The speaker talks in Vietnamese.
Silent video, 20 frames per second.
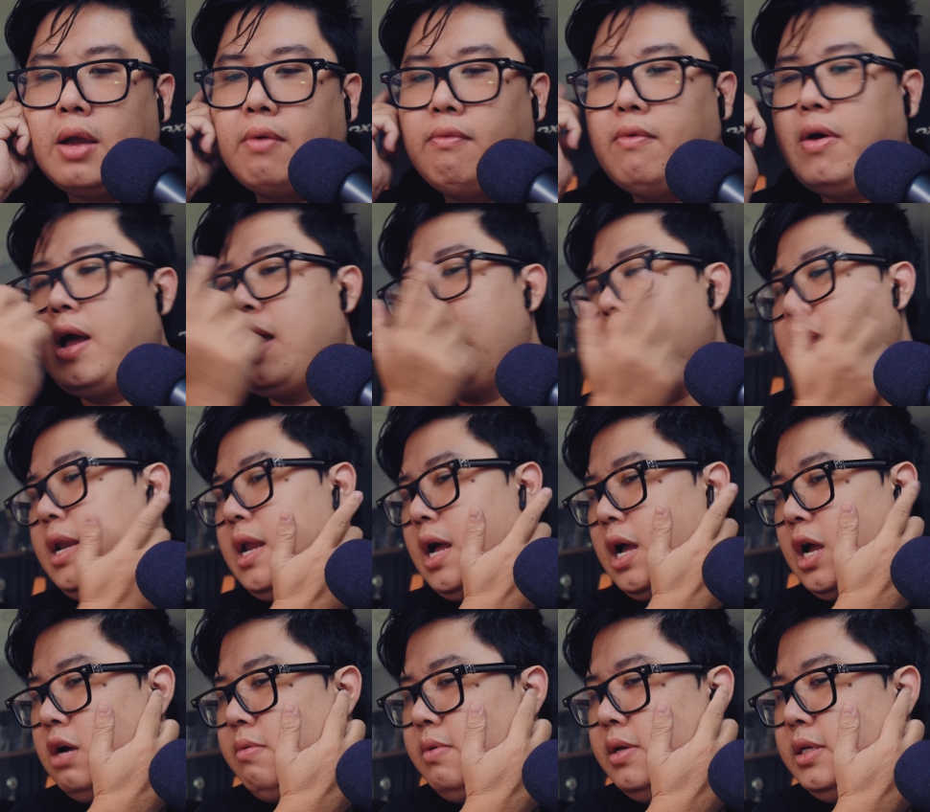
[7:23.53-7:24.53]
và hai
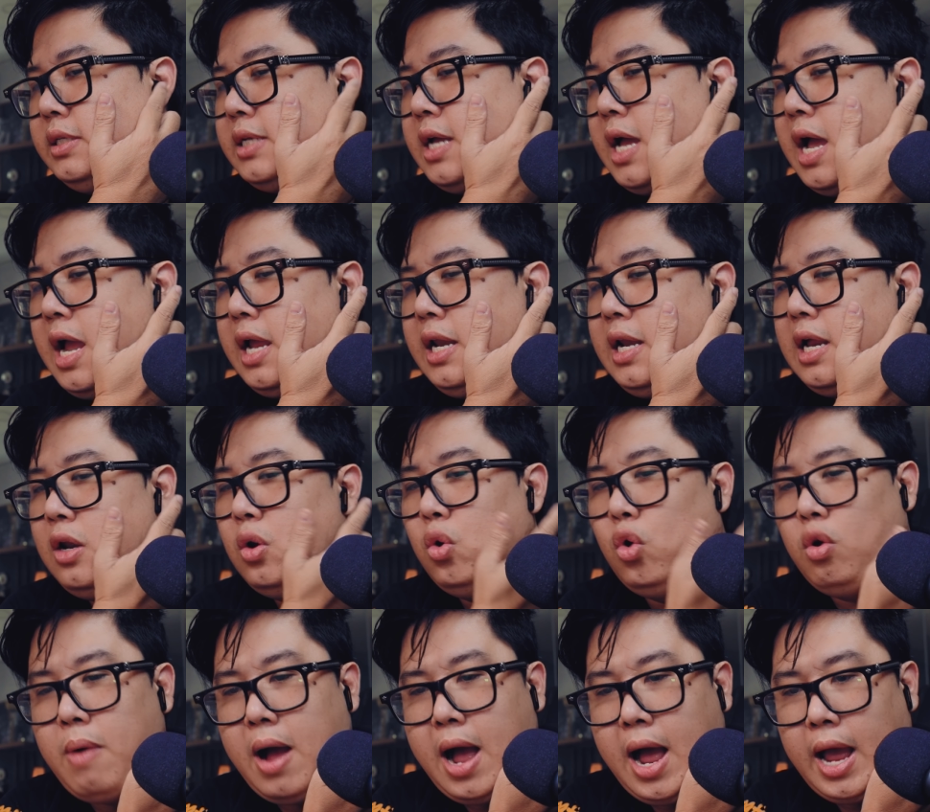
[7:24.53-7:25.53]
lần ở bên trái là
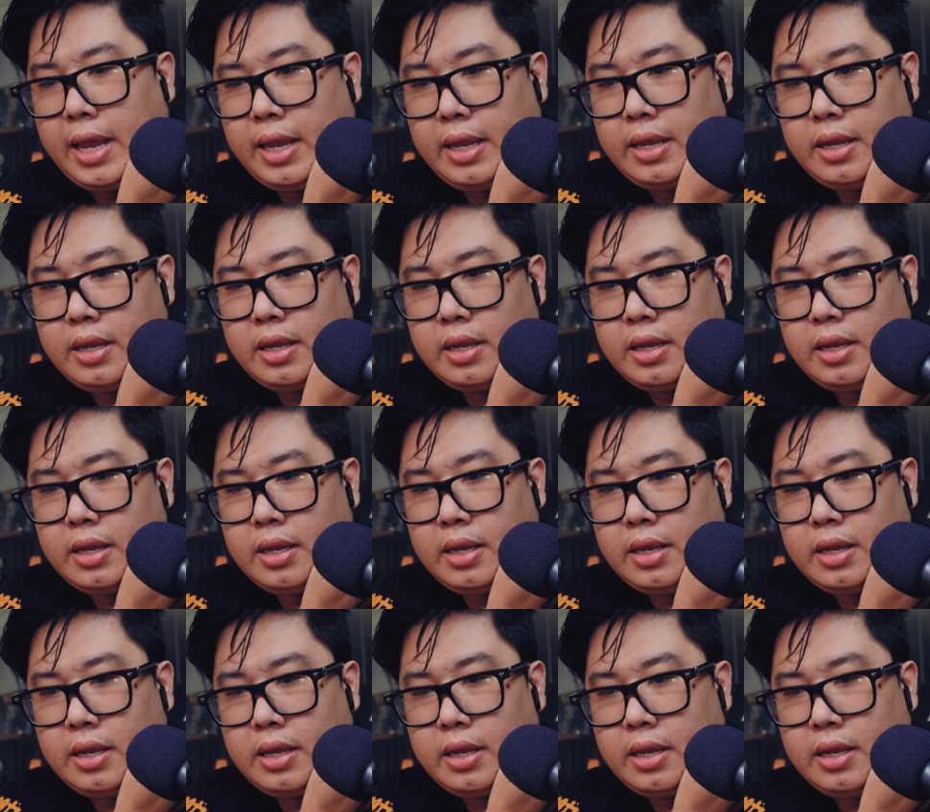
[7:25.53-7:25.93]
lùi bài.